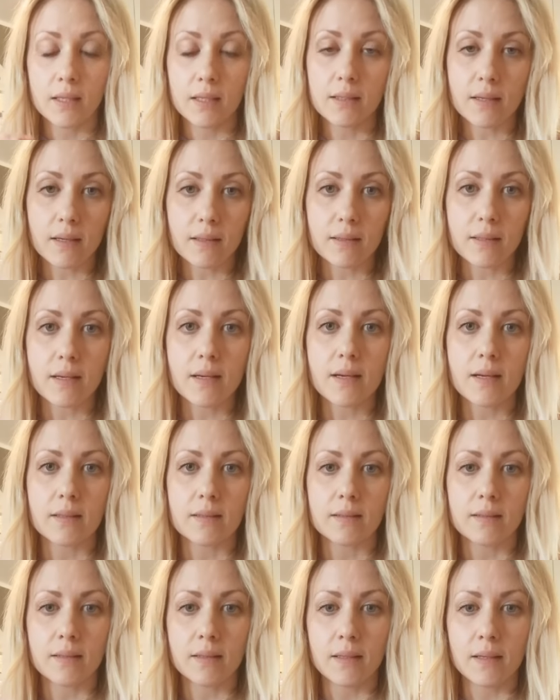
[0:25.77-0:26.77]

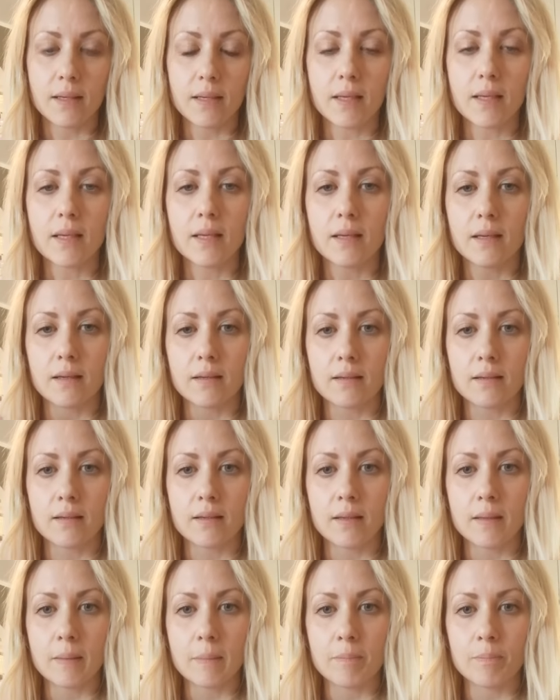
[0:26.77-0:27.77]
idratante e
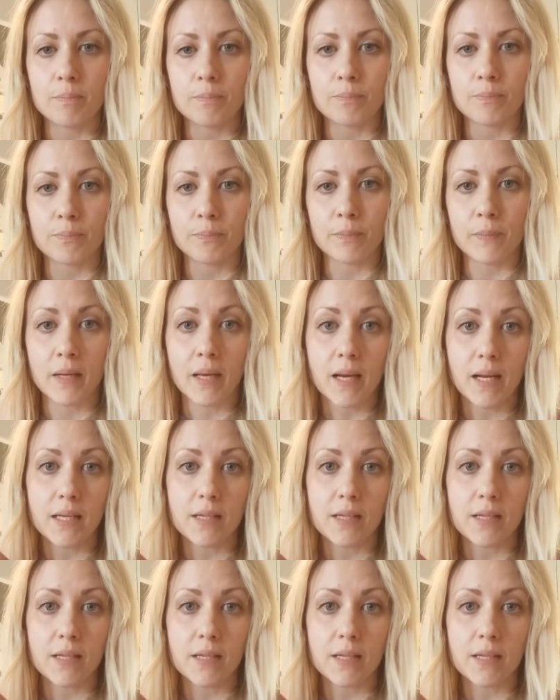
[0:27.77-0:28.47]
ehm,